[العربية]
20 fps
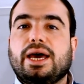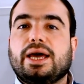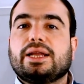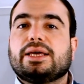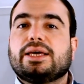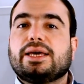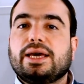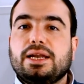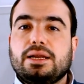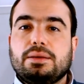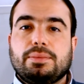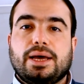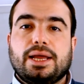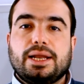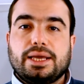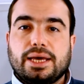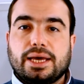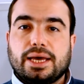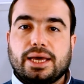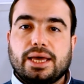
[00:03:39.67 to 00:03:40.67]
هنتكلم
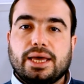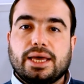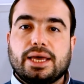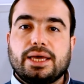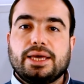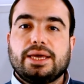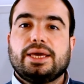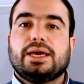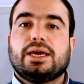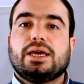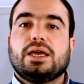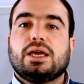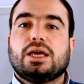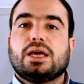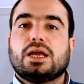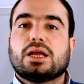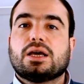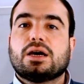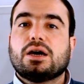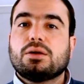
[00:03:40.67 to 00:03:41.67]
عليها هي
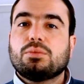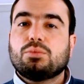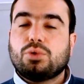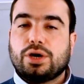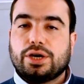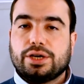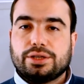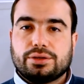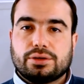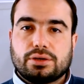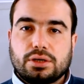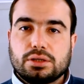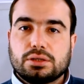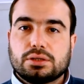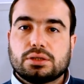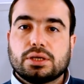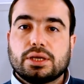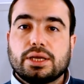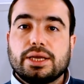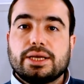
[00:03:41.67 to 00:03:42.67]
الكربوهيدرات